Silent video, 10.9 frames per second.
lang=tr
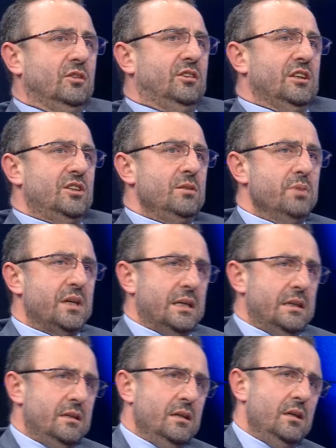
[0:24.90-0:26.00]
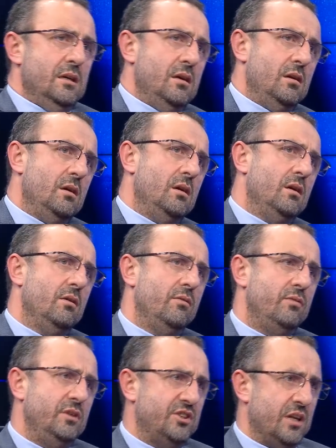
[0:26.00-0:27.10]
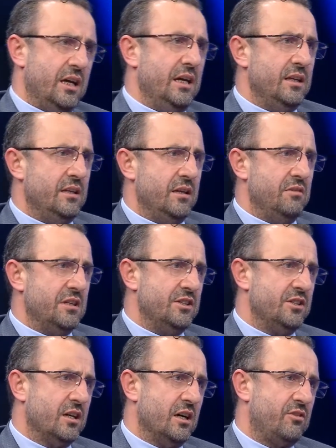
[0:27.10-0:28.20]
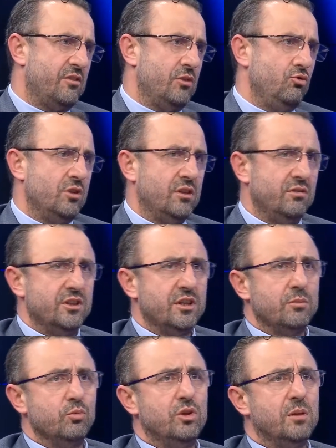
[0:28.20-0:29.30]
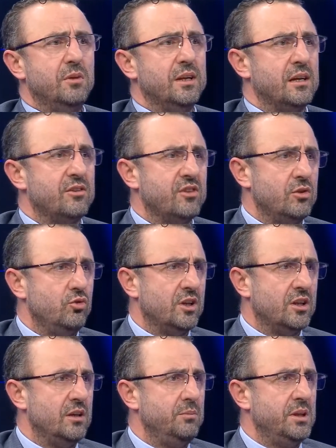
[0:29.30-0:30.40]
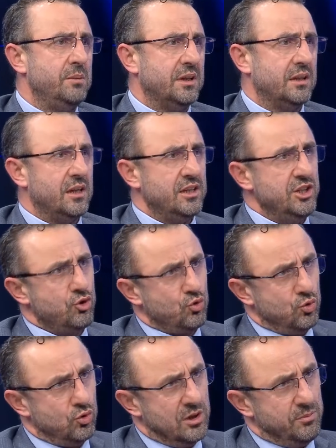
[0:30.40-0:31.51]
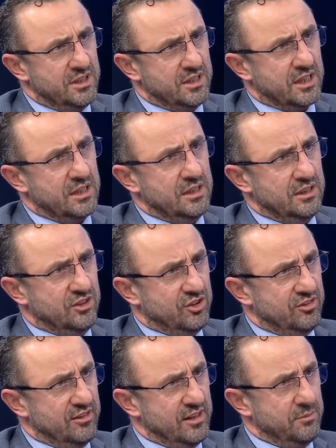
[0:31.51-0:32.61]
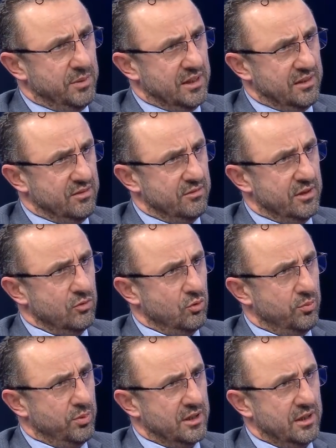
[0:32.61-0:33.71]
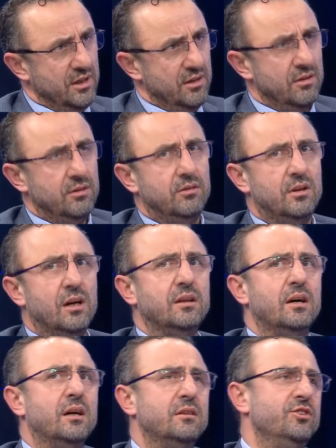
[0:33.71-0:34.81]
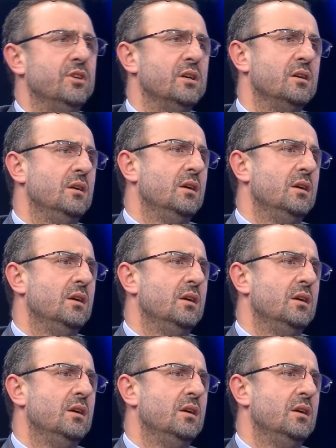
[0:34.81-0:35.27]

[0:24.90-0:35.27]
Seçim paketi işte EYT verecek, asgari ücret verecek. Muhtemelen asgari ücrette bir miktar iş kurda biriken işsizlerin parası var. O parayı dağıtacak.